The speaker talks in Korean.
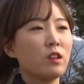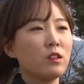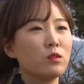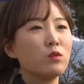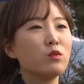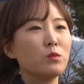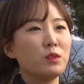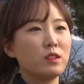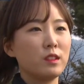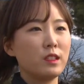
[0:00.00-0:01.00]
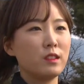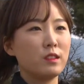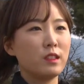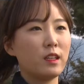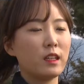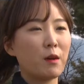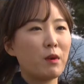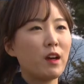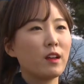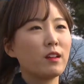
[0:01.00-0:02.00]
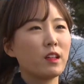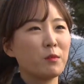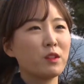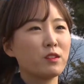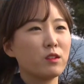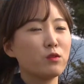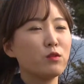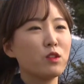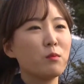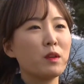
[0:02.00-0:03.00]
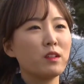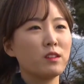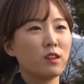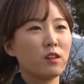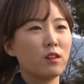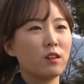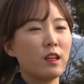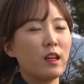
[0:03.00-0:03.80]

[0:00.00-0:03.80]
흑두루미들이 이제 남하하게 되면서 순천만에서